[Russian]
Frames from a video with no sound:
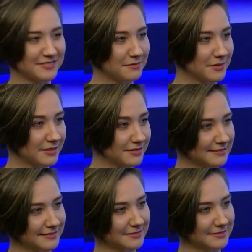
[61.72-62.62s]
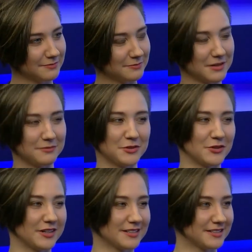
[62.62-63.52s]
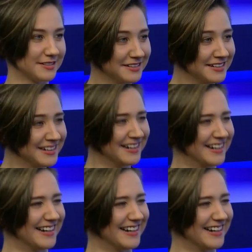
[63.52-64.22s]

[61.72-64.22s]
ребят. Прям Слушай, трогательно. Да, ну,